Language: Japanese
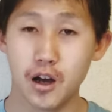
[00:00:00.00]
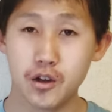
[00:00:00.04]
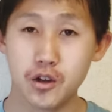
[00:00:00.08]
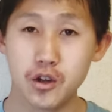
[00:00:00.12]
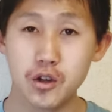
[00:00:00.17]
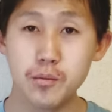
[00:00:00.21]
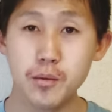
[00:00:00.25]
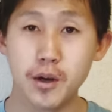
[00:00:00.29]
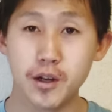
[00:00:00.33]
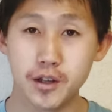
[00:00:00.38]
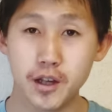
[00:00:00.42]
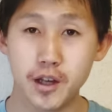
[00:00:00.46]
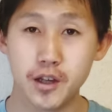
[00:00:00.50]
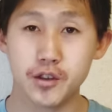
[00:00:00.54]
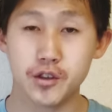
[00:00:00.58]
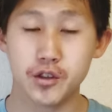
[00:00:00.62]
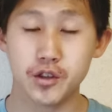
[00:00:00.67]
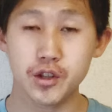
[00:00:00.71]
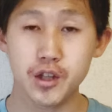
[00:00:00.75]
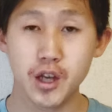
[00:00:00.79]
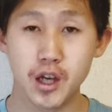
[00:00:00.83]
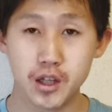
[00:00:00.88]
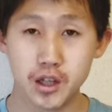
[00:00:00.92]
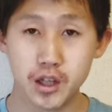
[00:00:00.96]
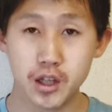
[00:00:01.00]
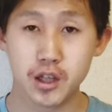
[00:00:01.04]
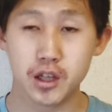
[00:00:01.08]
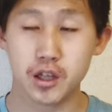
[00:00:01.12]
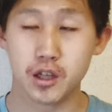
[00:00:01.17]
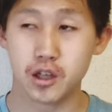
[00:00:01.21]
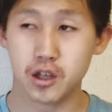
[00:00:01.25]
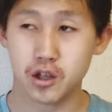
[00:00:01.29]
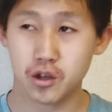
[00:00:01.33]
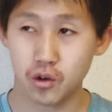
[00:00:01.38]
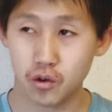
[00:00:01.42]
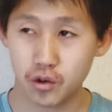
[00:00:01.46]
くまで常に
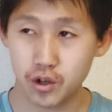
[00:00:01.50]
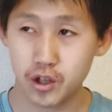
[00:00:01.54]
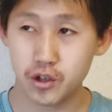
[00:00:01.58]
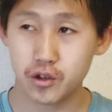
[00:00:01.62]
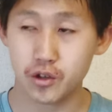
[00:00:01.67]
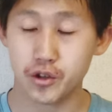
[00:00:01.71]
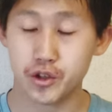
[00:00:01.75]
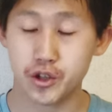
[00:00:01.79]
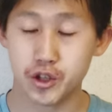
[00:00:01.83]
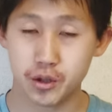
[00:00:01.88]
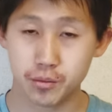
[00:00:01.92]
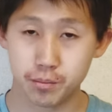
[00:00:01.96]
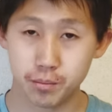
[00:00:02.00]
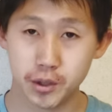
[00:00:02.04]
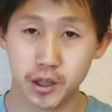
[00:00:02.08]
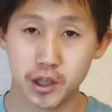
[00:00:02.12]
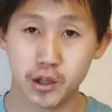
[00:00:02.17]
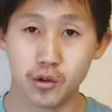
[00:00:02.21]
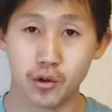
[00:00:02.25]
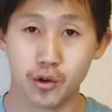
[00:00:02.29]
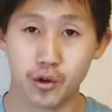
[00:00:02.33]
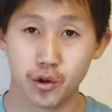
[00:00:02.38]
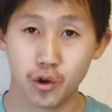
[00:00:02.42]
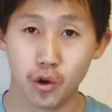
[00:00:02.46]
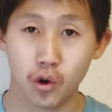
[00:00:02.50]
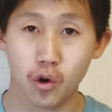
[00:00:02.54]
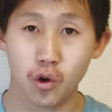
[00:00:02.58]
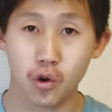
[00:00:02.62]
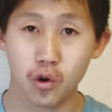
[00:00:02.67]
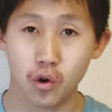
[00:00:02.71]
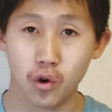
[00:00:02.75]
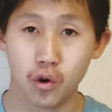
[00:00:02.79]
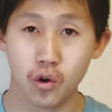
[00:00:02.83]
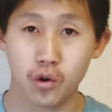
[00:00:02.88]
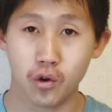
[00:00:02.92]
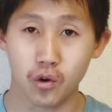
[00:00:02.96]
距離とスピード両
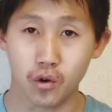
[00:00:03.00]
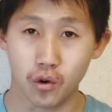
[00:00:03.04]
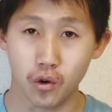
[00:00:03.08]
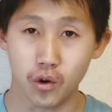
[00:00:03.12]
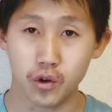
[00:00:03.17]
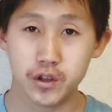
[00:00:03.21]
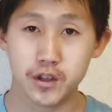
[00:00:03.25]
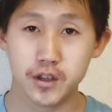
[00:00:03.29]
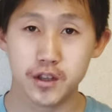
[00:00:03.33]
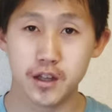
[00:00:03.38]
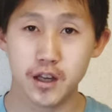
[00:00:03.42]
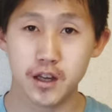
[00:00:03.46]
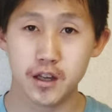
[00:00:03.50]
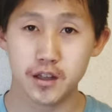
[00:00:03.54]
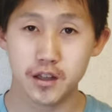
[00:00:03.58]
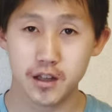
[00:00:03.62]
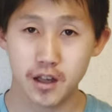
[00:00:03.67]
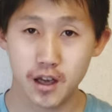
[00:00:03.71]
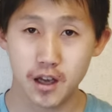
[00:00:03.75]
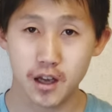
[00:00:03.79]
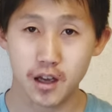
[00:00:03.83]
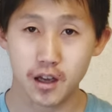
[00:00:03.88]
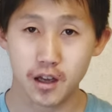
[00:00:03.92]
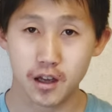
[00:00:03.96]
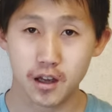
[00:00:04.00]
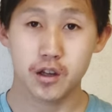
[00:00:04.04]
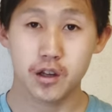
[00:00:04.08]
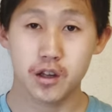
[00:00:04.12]
方を追っていて、